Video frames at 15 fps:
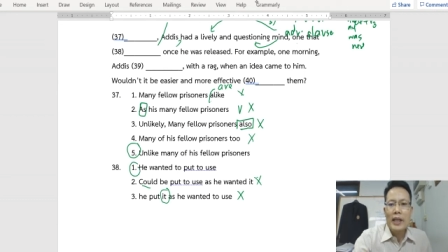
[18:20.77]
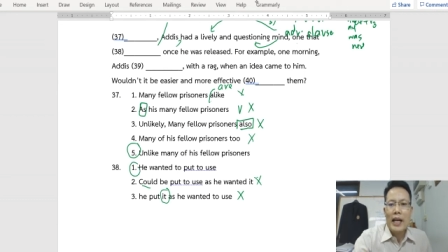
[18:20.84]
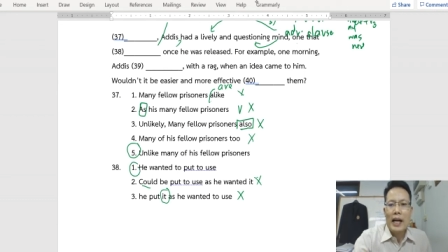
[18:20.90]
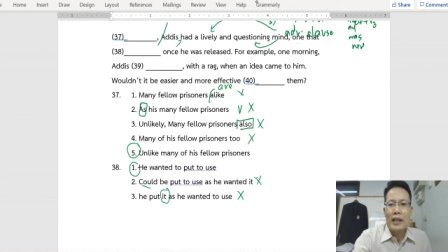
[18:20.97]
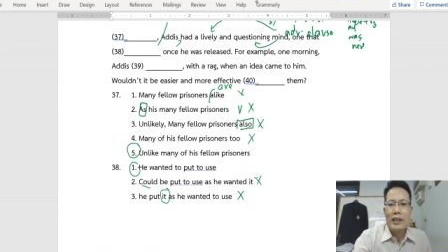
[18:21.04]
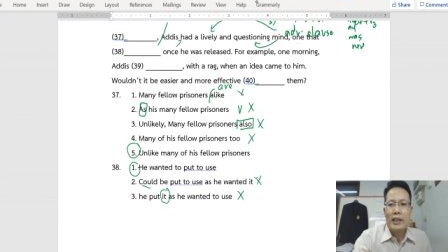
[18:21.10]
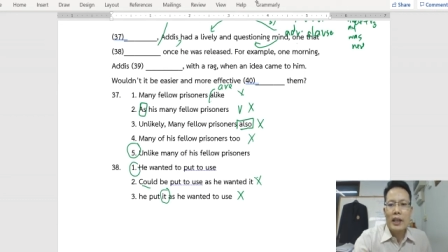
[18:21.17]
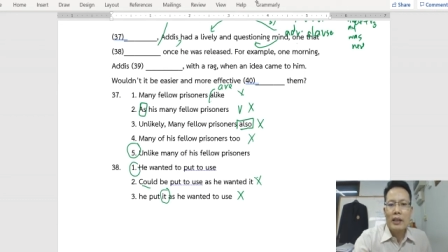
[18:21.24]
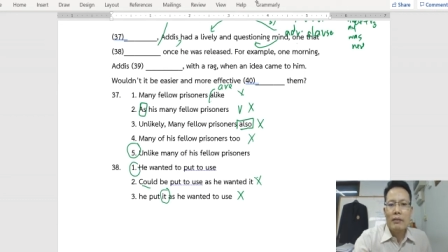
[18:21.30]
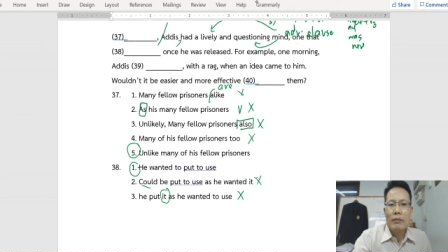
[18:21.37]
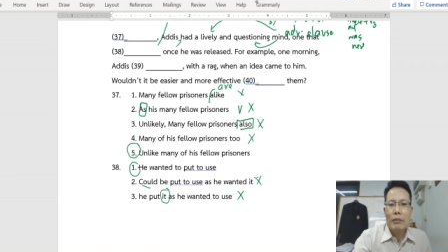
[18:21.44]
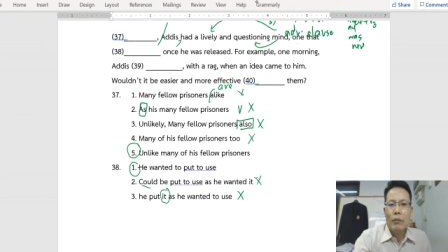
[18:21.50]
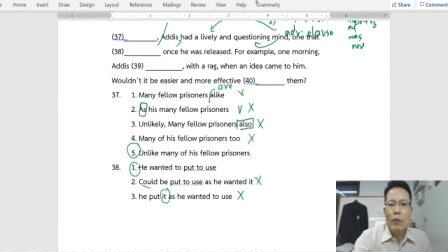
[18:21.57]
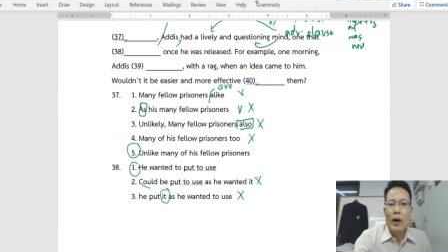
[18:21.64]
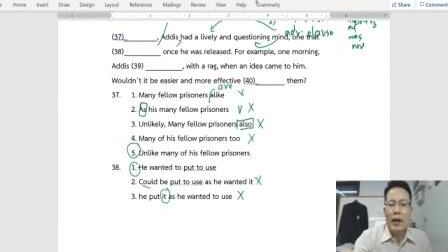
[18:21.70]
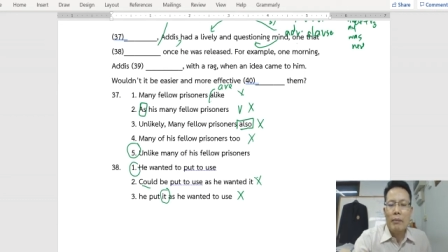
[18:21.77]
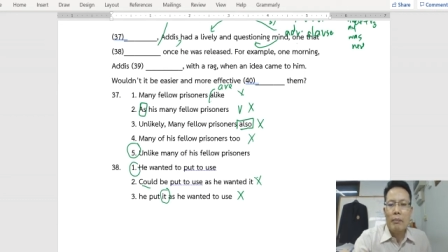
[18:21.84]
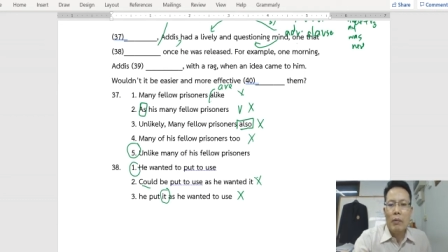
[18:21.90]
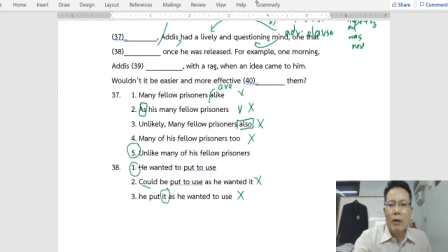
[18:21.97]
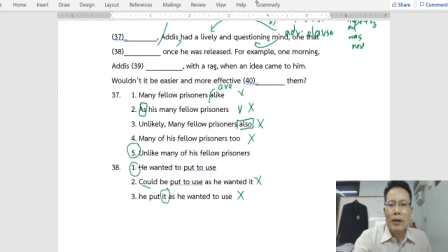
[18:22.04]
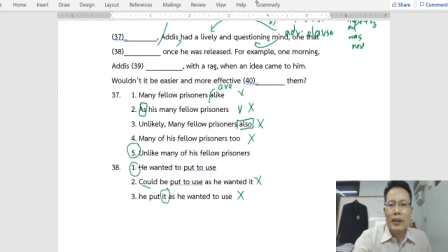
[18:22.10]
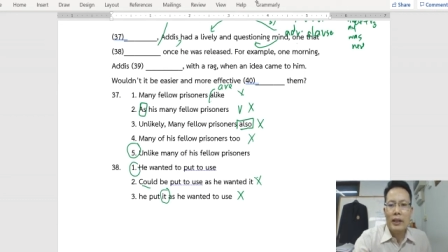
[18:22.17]
อย่างเช่น one
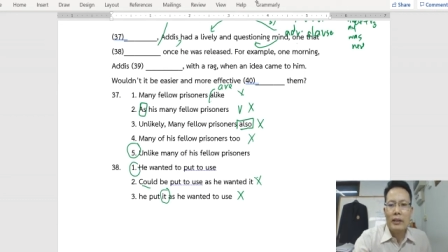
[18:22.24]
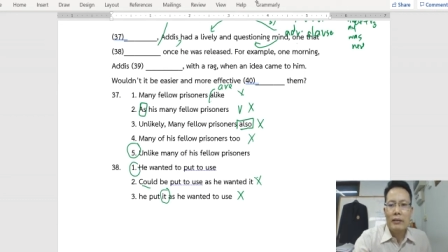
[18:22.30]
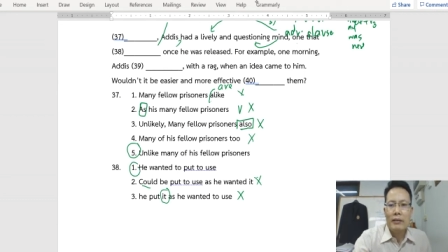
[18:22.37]
morning